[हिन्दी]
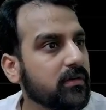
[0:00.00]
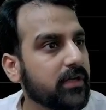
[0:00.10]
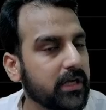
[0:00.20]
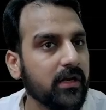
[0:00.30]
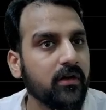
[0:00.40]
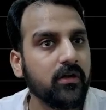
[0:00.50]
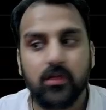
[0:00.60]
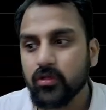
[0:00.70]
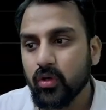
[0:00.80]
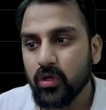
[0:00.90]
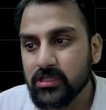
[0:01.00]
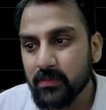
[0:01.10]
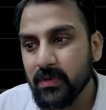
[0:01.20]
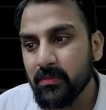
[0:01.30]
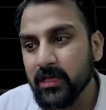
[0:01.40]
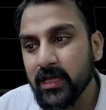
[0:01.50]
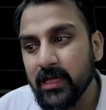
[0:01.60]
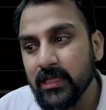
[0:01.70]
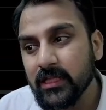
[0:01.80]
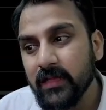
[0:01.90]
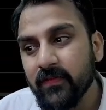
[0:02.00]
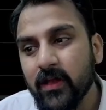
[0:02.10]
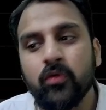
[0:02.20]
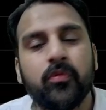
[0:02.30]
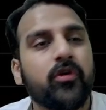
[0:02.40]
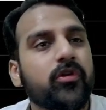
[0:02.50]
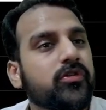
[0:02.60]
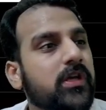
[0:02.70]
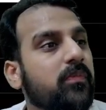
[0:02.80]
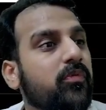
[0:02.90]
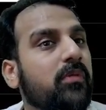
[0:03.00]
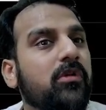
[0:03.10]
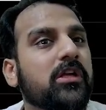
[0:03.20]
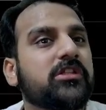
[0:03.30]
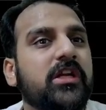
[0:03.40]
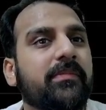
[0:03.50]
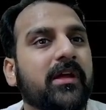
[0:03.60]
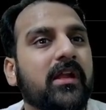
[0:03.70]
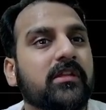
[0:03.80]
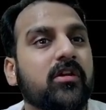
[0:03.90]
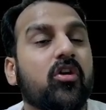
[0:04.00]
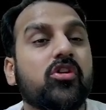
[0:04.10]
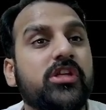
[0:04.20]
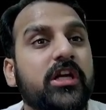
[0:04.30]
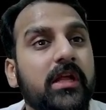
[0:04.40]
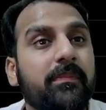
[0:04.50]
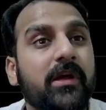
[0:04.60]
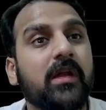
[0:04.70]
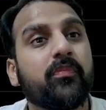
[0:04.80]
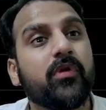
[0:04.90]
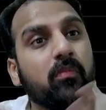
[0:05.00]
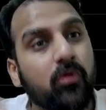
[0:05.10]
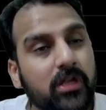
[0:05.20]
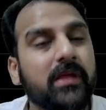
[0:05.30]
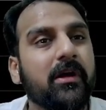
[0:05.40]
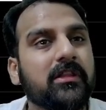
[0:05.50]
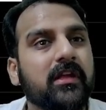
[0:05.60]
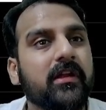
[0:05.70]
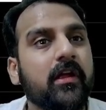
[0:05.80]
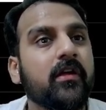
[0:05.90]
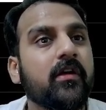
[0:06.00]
ठीक है ना तो इन सब ने मिलकर इतनी वैल्यू प्रोड्यूस की पूरे मुल्क की जीडीपी कहलाती है और जीडीपी अगर पूरे मुल्क की बात कर रहे हैं